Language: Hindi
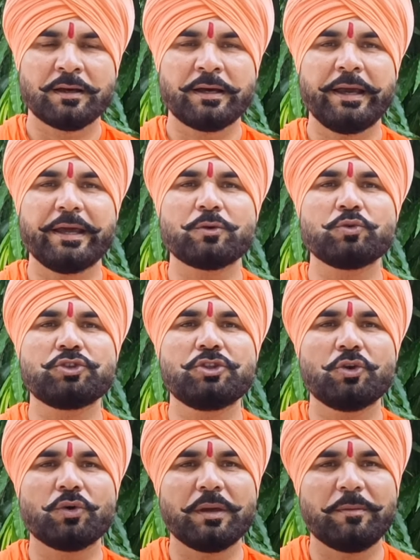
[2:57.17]
खैर कुछ
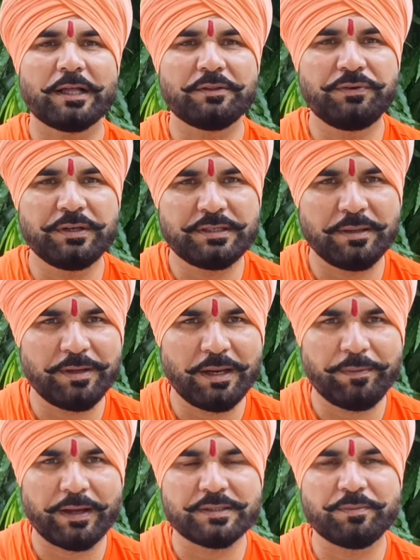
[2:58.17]
दिनों के बाद फिर से
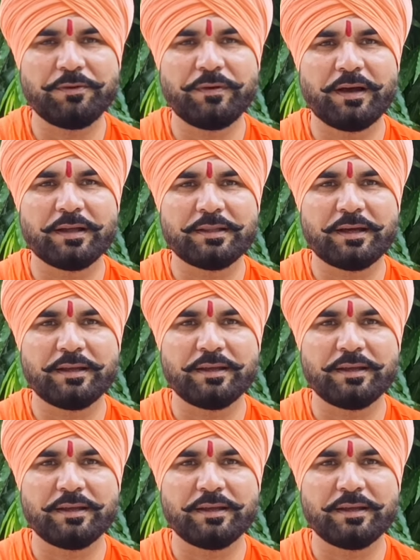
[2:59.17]
मेरे पास में वह आता